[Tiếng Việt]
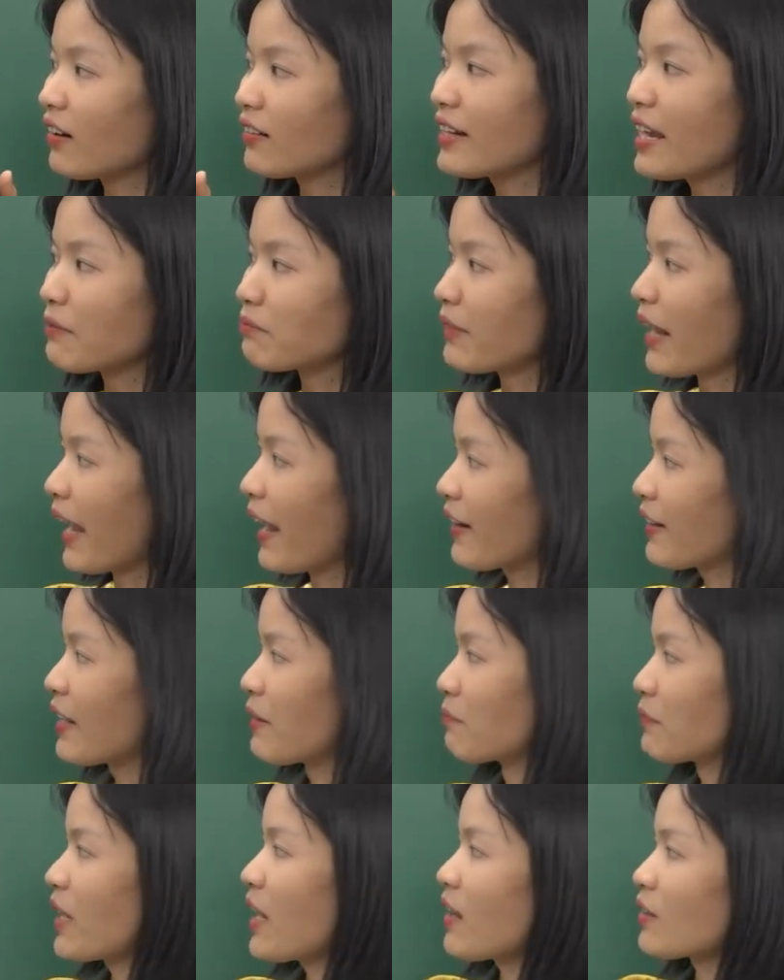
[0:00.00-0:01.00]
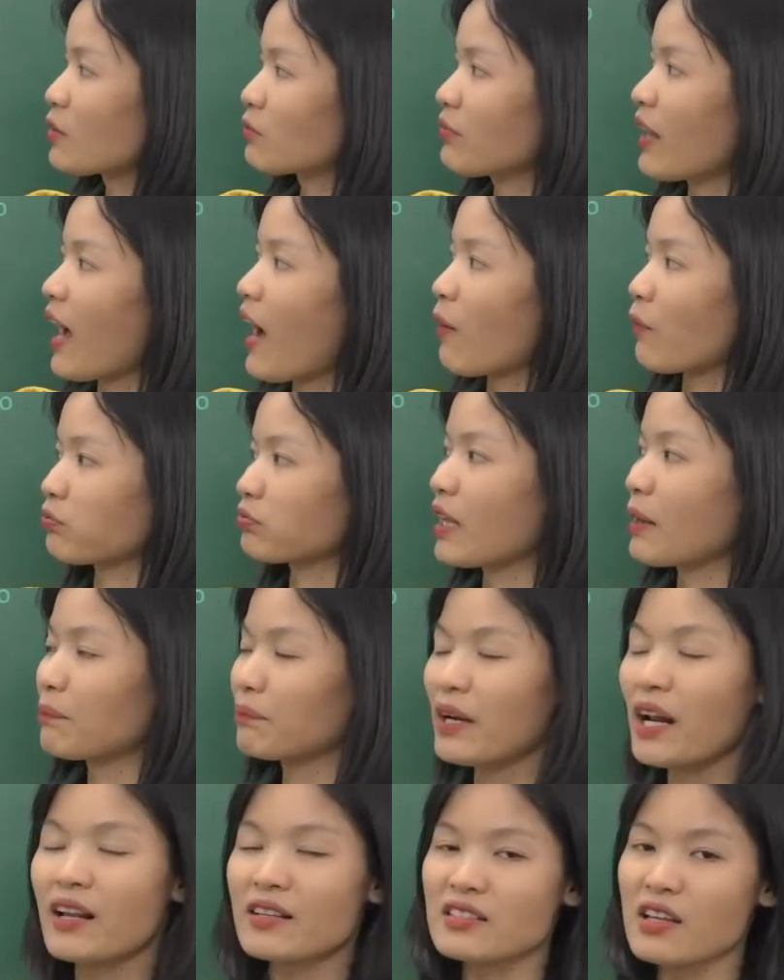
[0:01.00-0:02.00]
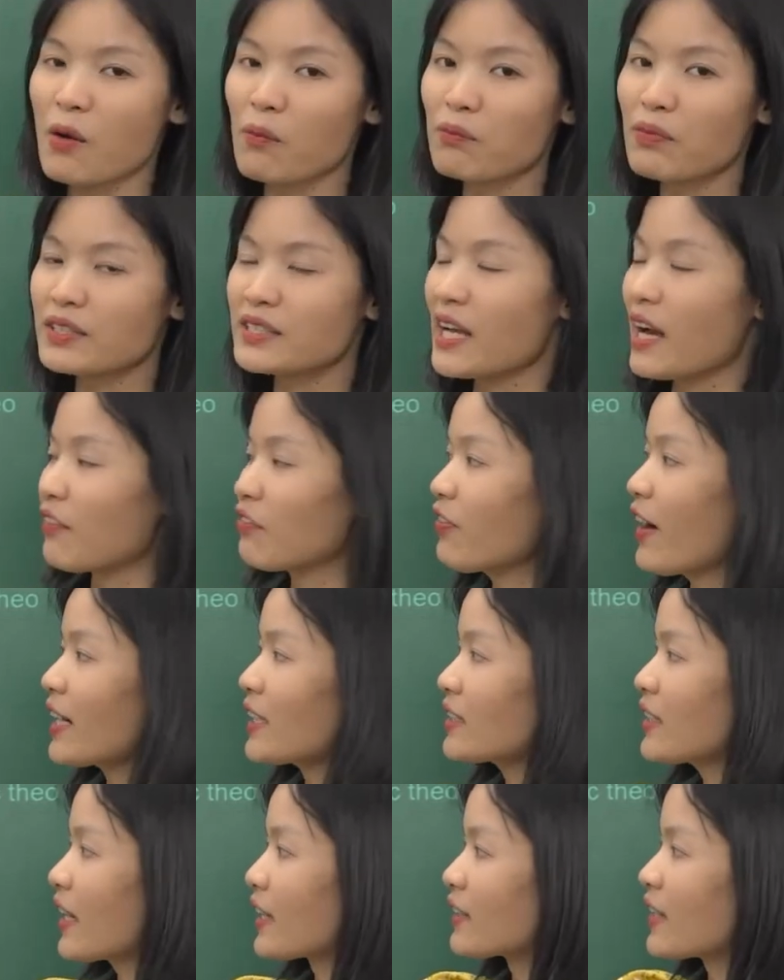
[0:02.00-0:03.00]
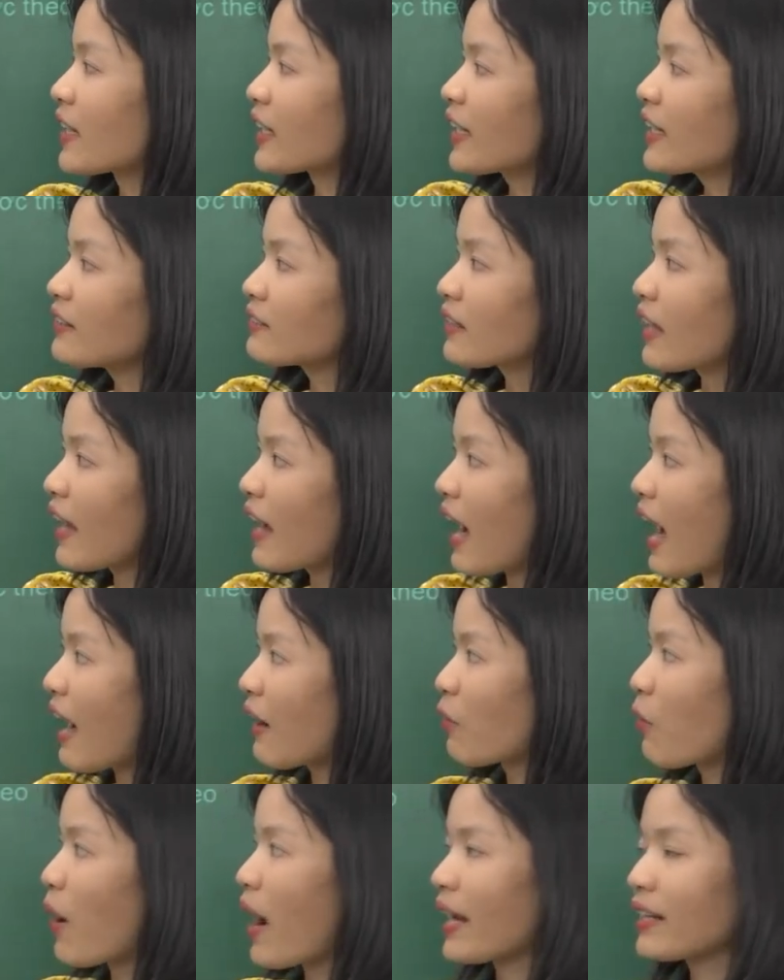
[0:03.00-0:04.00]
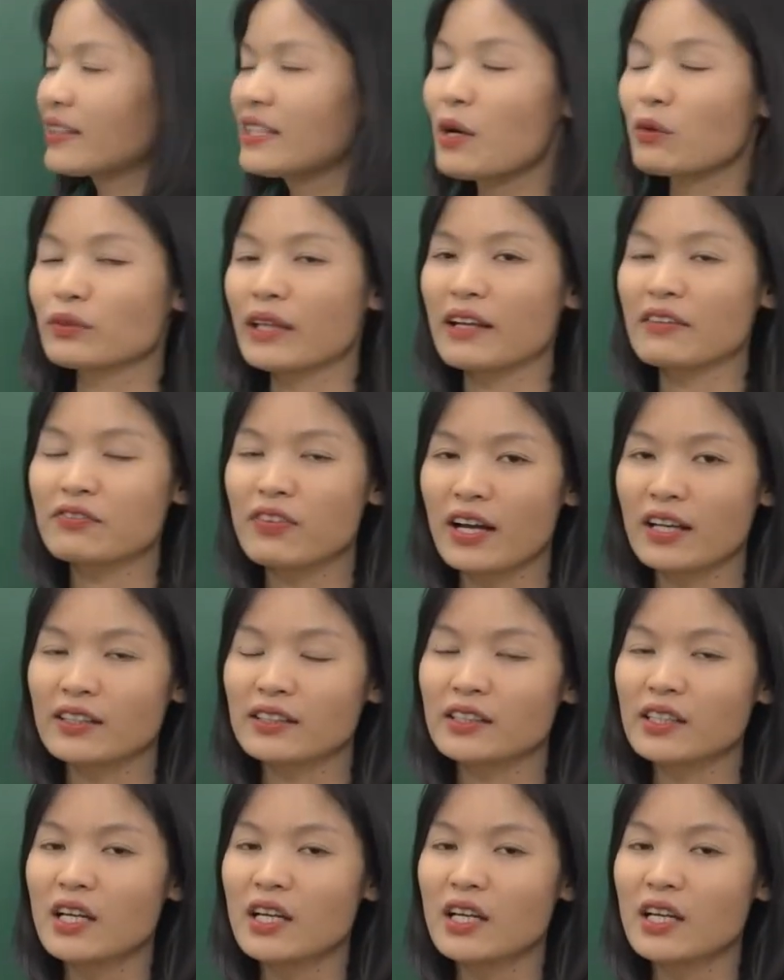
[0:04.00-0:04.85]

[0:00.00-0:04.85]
điểm này điểm rất là chúng ta học tập rất là giống và gì phát triển nền kinh tế hàng hóa nhiều thành phần